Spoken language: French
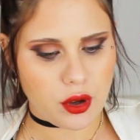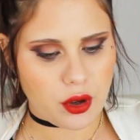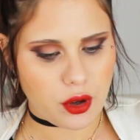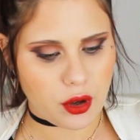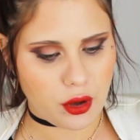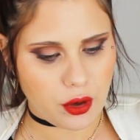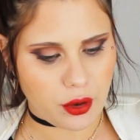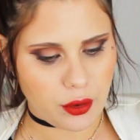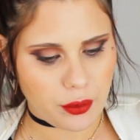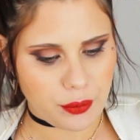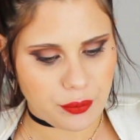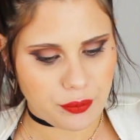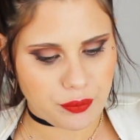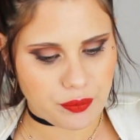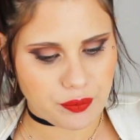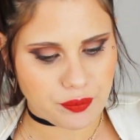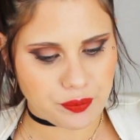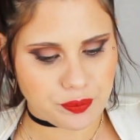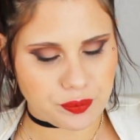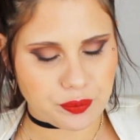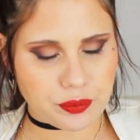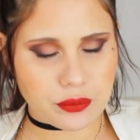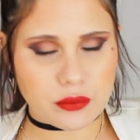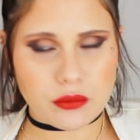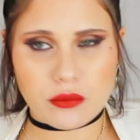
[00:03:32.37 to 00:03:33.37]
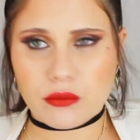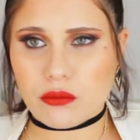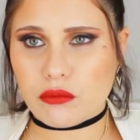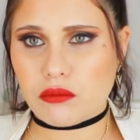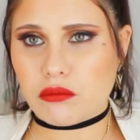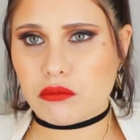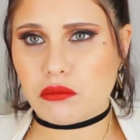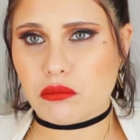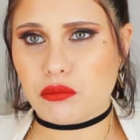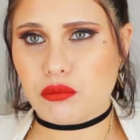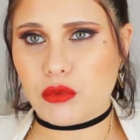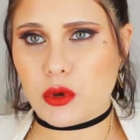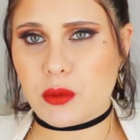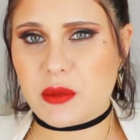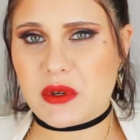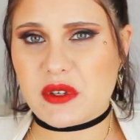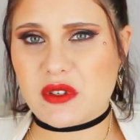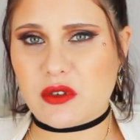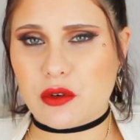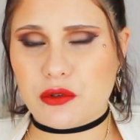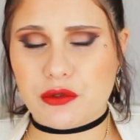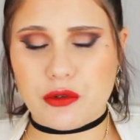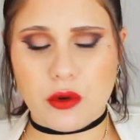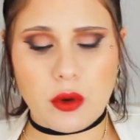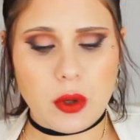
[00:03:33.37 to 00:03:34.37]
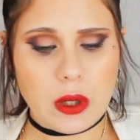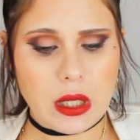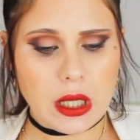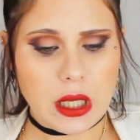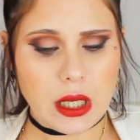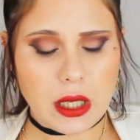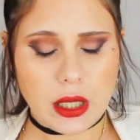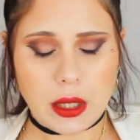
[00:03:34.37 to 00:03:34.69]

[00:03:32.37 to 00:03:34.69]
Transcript: euh, pour mes enfants.